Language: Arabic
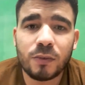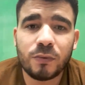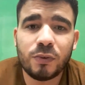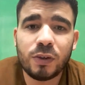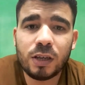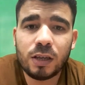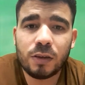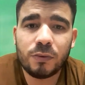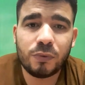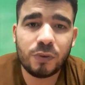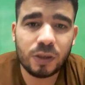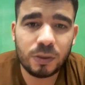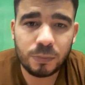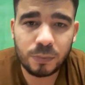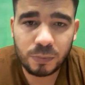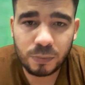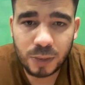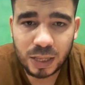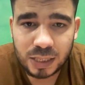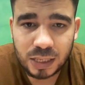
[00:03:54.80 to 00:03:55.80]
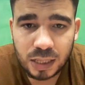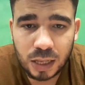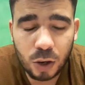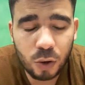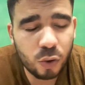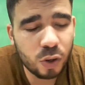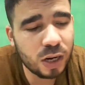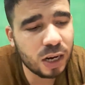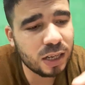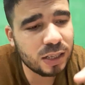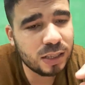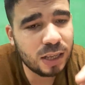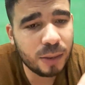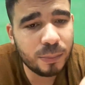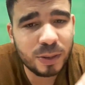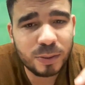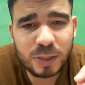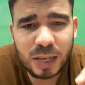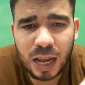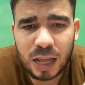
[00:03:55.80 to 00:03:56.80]
في في مدينه اخرى
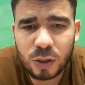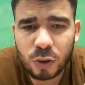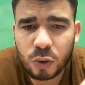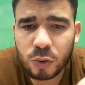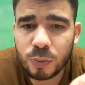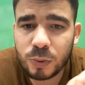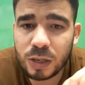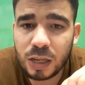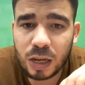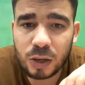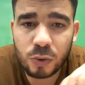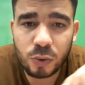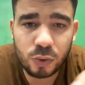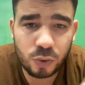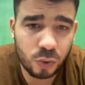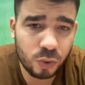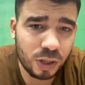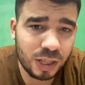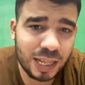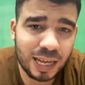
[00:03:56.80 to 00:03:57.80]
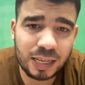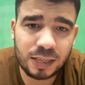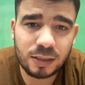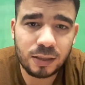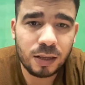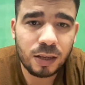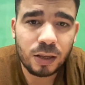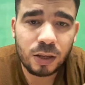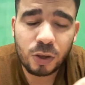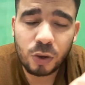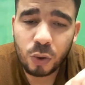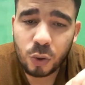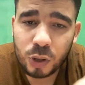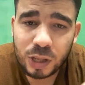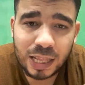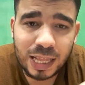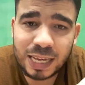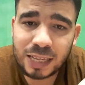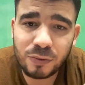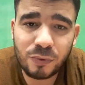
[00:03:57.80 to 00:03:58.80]
تعمل امتحان القبول يكون اونلاين
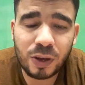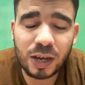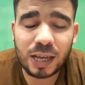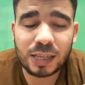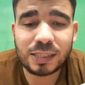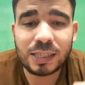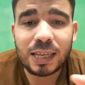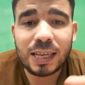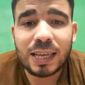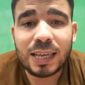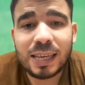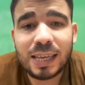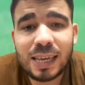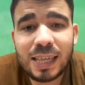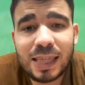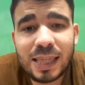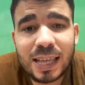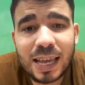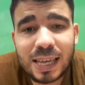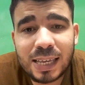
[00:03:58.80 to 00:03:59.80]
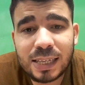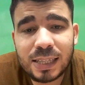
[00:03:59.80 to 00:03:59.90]
اونلاين فقط الا